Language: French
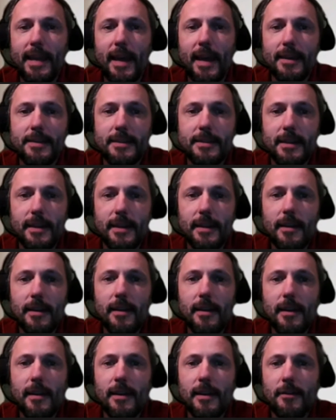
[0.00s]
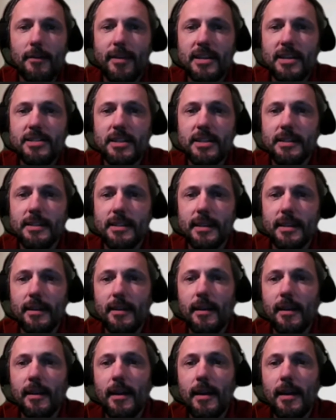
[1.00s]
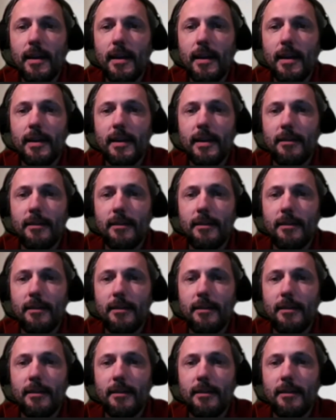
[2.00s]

La précarité, la fragilité,